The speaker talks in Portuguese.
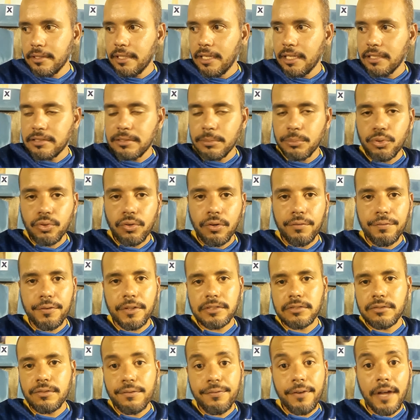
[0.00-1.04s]
Esse time do
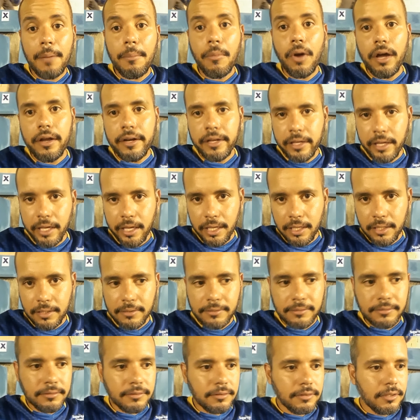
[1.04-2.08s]
Confiança não faz mal a ninguém
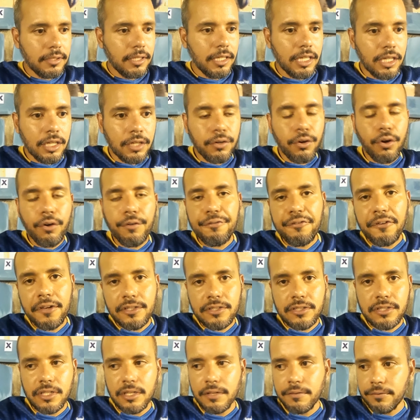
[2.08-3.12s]

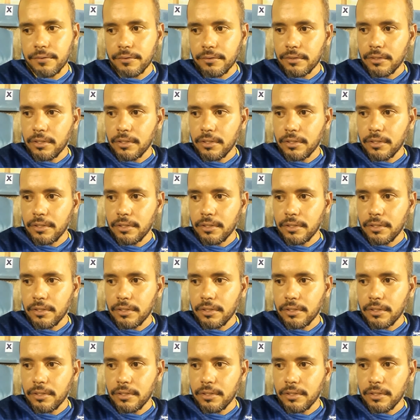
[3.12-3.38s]
inofensivo.